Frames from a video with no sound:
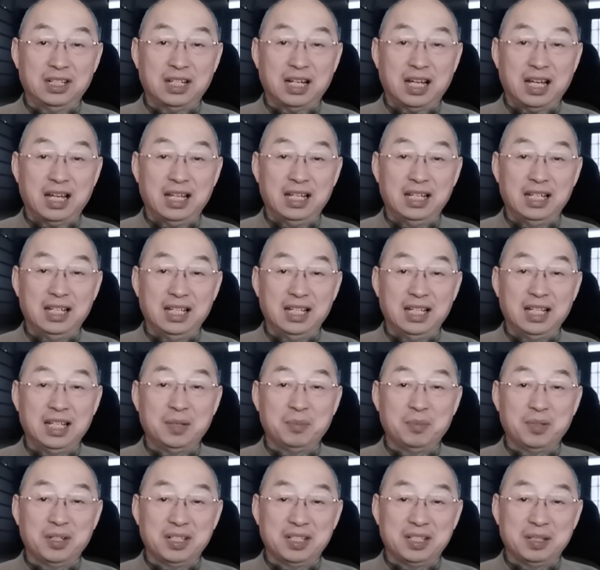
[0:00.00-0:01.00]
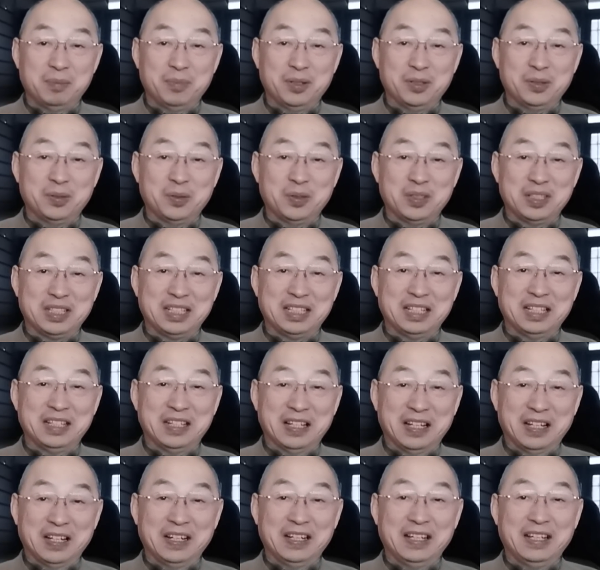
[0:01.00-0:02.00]
产什么东西的
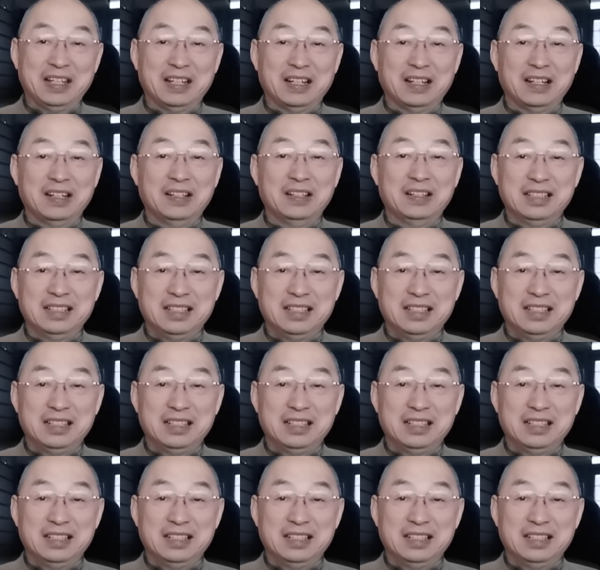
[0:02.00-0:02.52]
能力啊？